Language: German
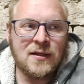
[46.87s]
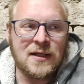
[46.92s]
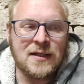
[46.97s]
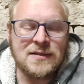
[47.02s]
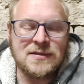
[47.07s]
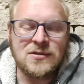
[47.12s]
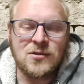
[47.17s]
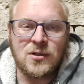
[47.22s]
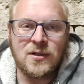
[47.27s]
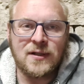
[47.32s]

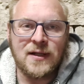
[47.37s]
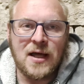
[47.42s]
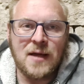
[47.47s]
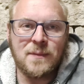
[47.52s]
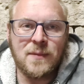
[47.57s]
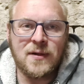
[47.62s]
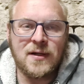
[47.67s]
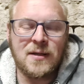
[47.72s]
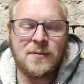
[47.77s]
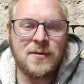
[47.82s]
ganz tolle
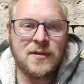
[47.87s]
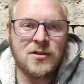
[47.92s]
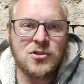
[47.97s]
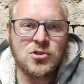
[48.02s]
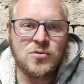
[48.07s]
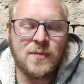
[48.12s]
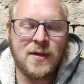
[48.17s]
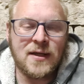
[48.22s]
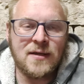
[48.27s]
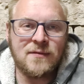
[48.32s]
Nachbarn, habe ich ja
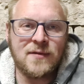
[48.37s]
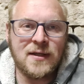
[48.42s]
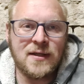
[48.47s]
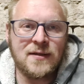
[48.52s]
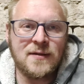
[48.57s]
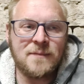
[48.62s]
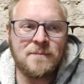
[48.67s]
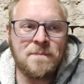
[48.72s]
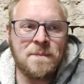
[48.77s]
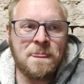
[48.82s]
schon mal
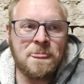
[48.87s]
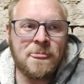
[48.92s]
erwähnt.